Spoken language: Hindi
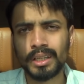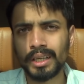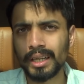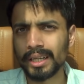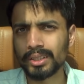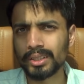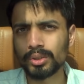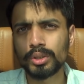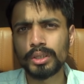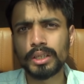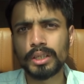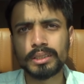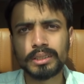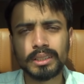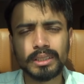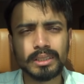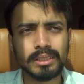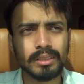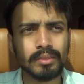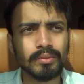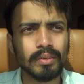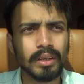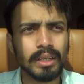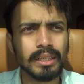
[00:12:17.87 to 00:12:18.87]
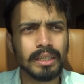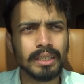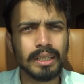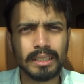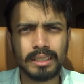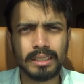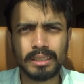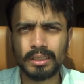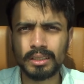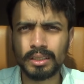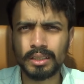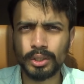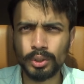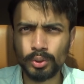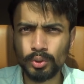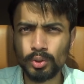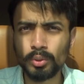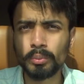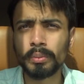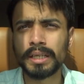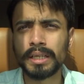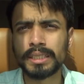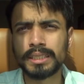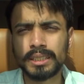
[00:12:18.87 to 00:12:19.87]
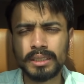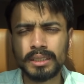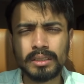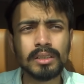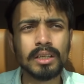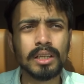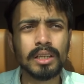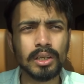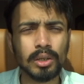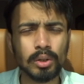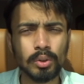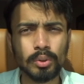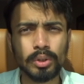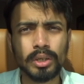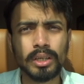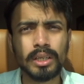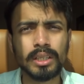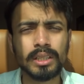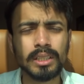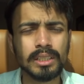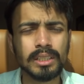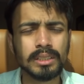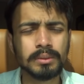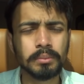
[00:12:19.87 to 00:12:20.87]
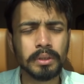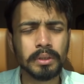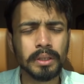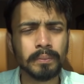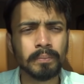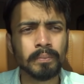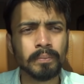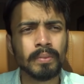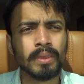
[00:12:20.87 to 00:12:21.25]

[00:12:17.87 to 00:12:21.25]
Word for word: एक तो डेजर्ट सफारी ड्यून बैशिंग इंक्लूडेड थी इसमें